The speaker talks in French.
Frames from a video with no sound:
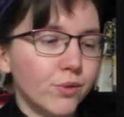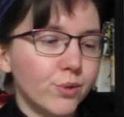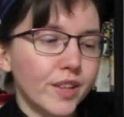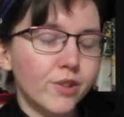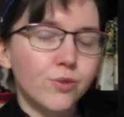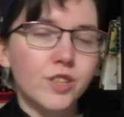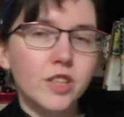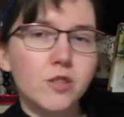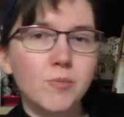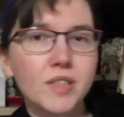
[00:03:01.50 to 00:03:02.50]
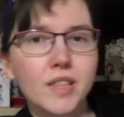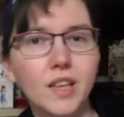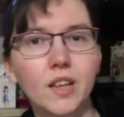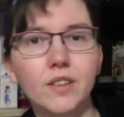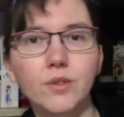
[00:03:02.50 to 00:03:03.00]
dans le cadre du Challenge
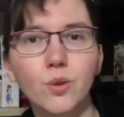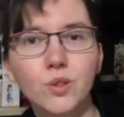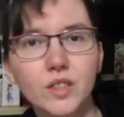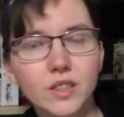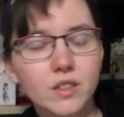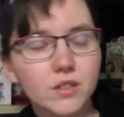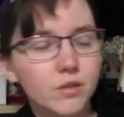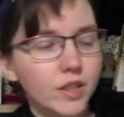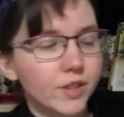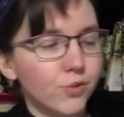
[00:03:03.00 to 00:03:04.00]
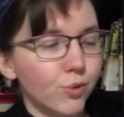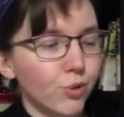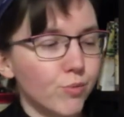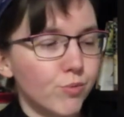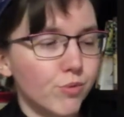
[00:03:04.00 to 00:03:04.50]
Mystère avec Zinn, lecture
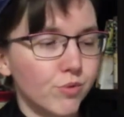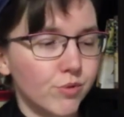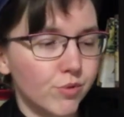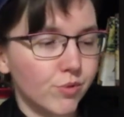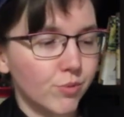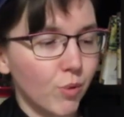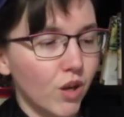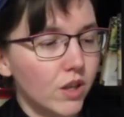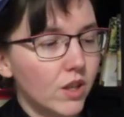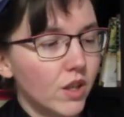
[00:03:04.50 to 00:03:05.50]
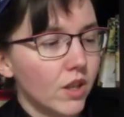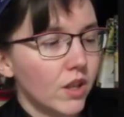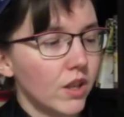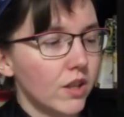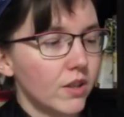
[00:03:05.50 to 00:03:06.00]
commune de ce mois.
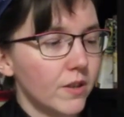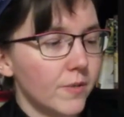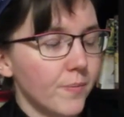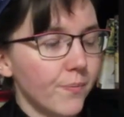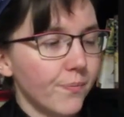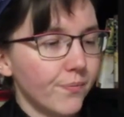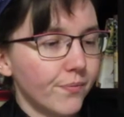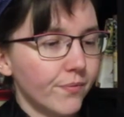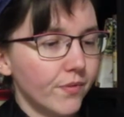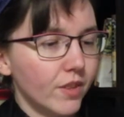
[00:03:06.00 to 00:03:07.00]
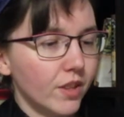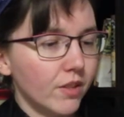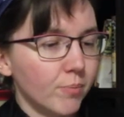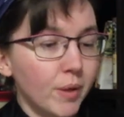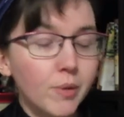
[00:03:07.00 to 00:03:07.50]
Euh,
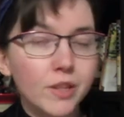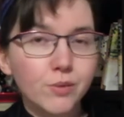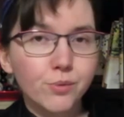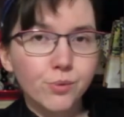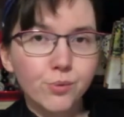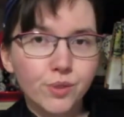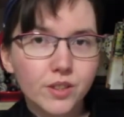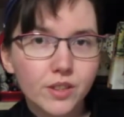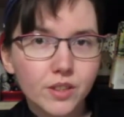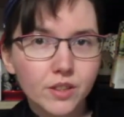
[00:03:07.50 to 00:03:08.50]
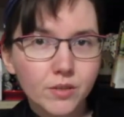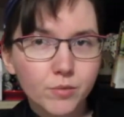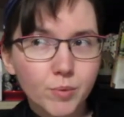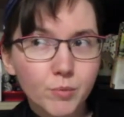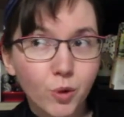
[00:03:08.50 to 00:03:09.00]
pas mal du tout aussi,
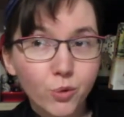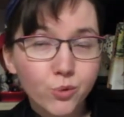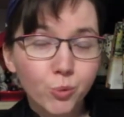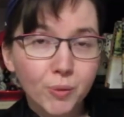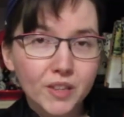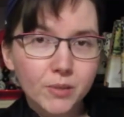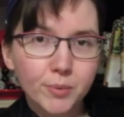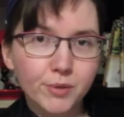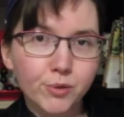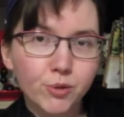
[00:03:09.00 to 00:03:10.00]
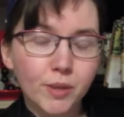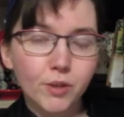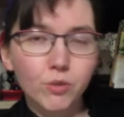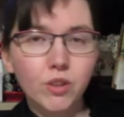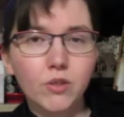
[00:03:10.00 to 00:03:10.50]
même grande surprise parce que je
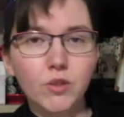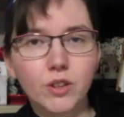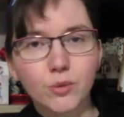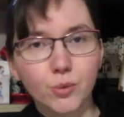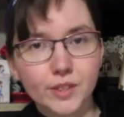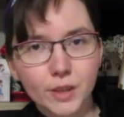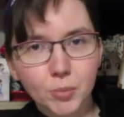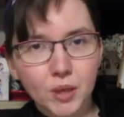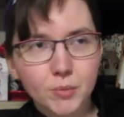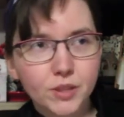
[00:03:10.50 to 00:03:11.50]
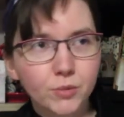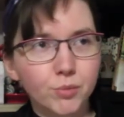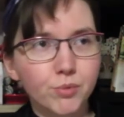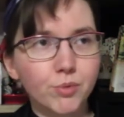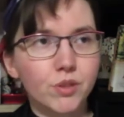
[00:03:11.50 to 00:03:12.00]
m'attendais à une lecture sympa mais sans
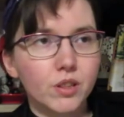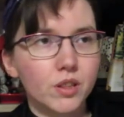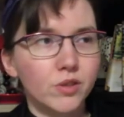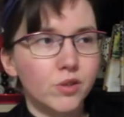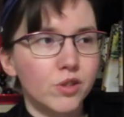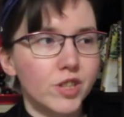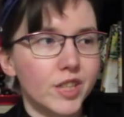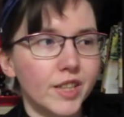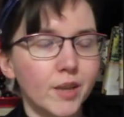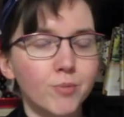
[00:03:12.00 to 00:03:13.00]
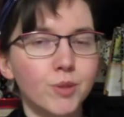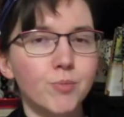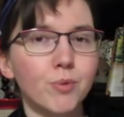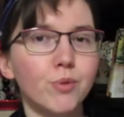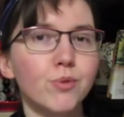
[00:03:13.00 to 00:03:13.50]
plus et euh, j'ai été un petit
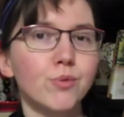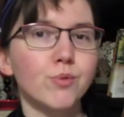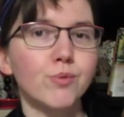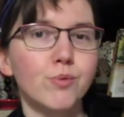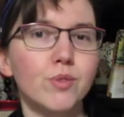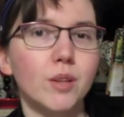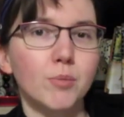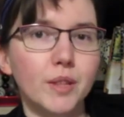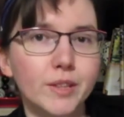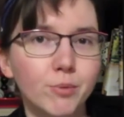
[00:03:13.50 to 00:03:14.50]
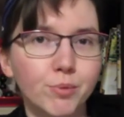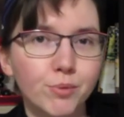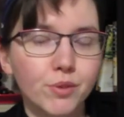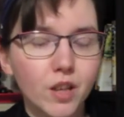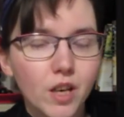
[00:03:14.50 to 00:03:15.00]
peu au-dessus du sympa sans
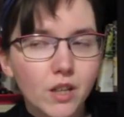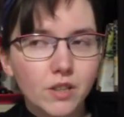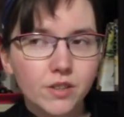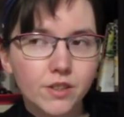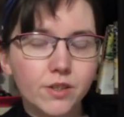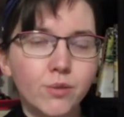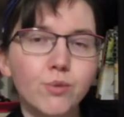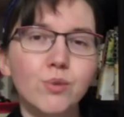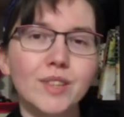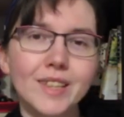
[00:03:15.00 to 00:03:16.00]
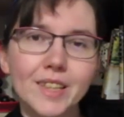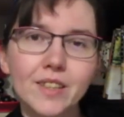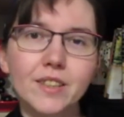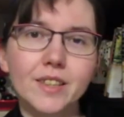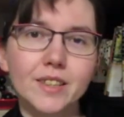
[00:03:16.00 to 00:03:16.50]
plus. J'étais dans du
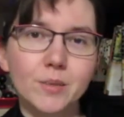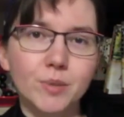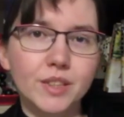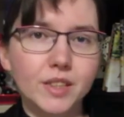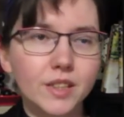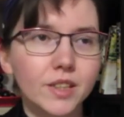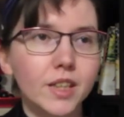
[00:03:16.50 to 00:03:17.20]
très très sympathique,